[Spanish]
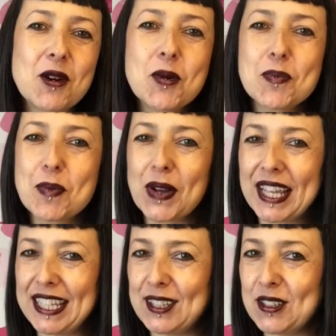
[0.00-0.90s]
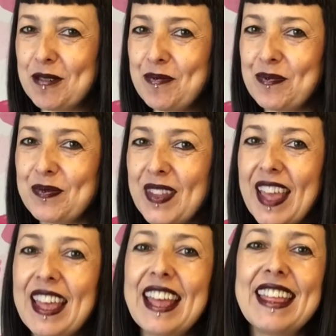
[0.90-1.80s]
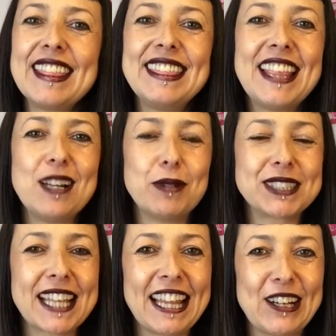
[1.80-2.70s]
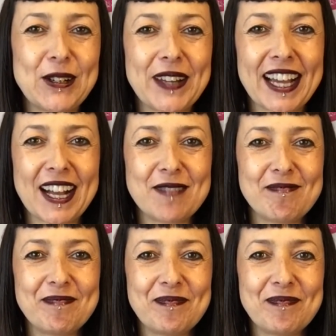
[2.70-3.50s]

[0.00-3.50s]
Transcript: un poquito del bosque de Noruega.